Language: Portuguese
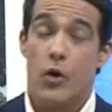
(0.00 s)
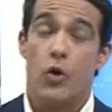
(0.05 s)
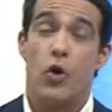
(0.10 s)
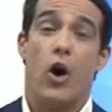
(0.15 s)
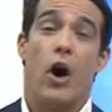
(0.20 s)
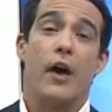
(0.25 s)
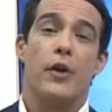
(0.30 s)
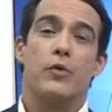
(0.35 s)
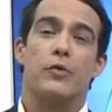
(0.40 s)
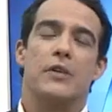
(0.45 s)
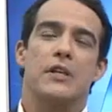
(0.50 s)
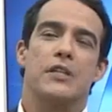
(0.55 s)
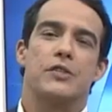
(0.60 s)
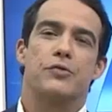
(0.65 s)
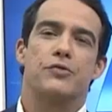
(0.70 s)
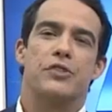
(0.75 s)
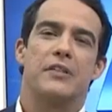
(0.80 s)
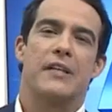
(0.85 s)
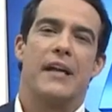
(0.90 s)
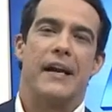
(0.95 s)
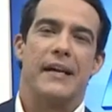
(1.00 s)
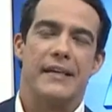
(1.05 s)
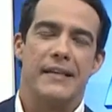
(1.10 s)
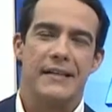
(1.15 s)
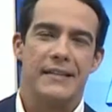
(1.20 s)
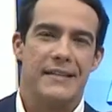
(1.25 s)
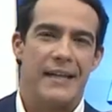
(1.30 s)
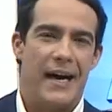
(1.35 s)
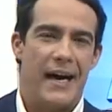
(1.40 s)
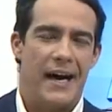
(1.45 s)
corre o risco de cair
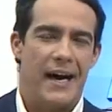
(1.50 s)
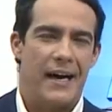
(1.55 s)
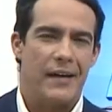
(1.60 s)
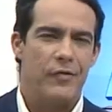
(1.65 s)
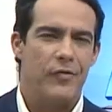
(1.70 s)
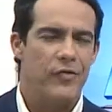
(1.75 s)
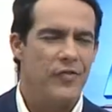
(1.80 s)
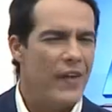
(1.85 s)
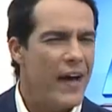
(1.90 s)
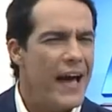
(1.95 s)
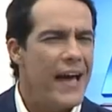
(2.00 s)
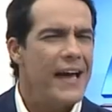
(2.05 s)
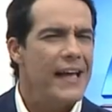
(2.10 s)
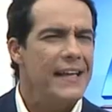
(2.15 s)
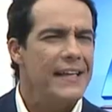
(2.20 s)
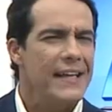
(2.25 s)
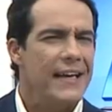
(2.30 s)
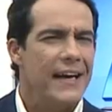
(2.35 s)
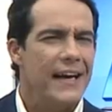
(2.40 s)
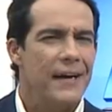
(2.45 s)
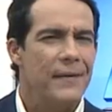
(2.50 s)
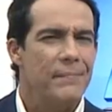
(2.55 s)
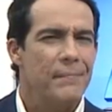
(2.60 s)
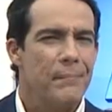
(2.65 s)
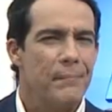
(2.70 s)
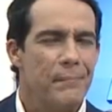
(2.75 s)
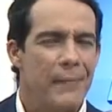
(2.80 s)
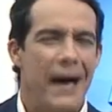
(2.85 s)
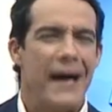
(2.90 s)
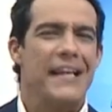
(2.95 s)
na velha
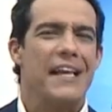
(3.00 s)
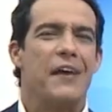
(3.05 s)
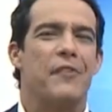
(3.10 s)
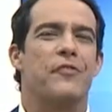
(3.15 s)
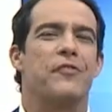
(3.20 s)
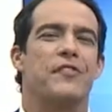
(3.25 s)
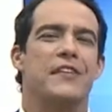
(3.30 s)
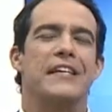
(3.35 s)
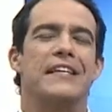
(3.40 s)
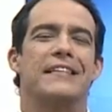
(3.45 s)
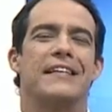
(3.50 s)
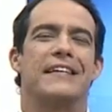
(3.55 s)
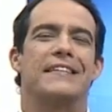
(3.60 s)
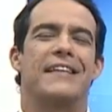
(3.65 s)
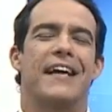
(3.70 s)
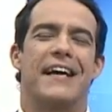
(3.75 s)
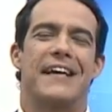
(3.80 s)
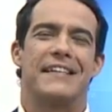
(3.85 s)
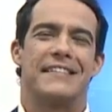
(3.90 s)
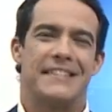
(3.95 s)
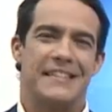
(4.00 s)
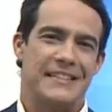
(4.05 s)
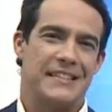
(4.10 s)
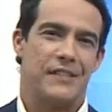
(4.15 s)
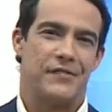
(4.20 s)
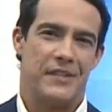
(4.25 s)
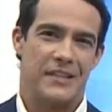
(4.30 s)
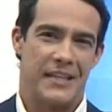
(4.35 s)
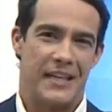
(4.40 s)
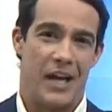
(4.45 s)
malha fina da Receita
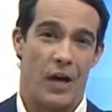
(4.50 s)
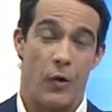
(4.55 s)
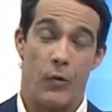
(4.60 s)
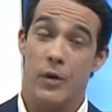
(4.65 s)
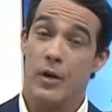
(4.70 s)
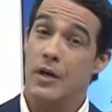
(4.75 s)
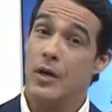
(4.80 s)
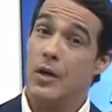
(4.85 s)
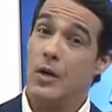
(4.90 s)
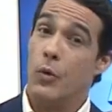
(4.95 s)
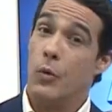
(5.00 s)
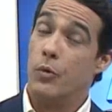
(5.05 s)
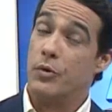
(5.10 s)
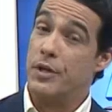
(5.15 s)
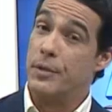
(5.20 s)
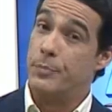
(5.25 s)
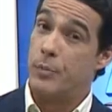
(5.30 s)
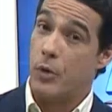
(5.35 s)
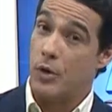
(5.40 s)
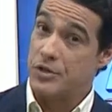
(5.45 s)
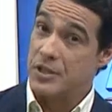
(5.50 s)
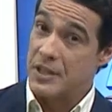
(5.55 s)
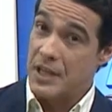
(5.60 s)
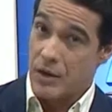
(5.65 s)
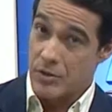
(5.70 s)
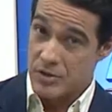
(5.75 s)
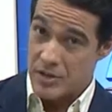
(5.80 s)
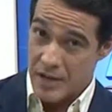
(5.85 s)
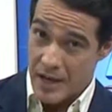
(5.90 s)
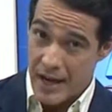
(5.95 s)
Federal, o que pode
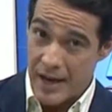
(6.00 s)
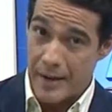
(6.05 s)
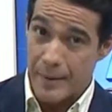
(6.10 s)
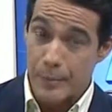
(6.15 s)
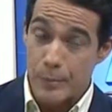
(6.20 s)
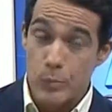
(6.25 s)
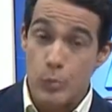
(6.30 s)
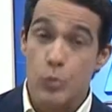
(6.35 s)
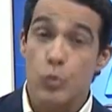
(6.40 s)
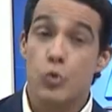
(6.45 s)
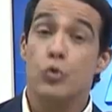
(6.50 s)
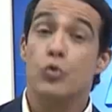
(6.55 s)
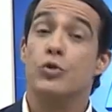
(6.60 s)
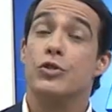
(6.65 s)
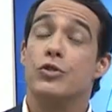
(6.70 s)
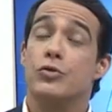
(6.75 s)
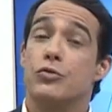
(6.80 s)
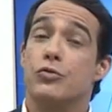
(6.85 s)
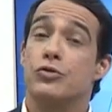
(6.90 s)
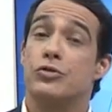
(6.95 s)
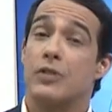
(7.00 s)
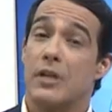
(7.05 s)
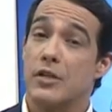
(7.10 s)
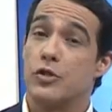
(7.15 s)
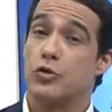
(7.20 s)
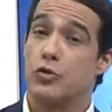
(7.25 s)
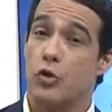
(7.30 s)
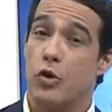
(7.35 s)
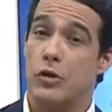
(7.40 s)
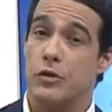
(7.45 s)
causar muitos
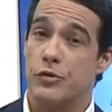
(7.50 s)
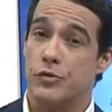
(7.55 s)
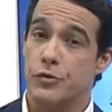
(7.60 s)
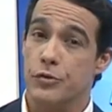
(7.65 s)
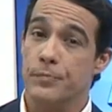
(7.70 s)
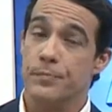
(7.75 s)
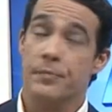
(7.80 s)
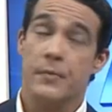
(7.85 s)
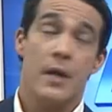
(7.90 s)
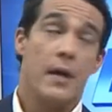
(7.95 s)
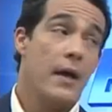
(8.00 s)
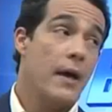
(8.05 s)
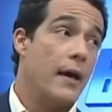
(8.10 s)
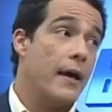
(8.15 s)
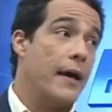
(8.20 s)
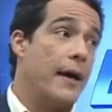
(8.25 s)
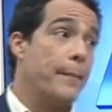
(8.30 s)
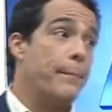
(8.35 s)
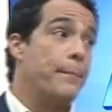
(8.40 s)
transtornos, viu? É